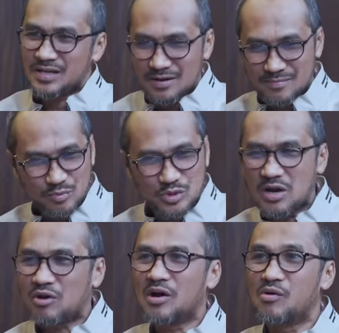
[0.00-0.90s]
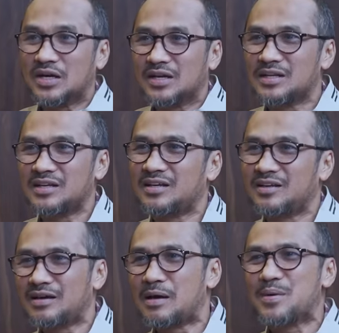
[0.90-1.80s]
ini kan punya orang-orang
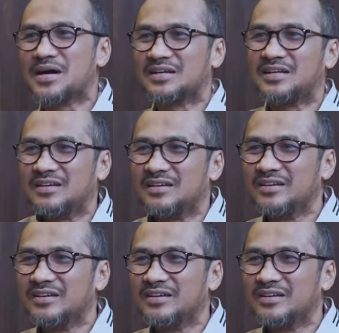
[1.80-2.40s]
di lapangan.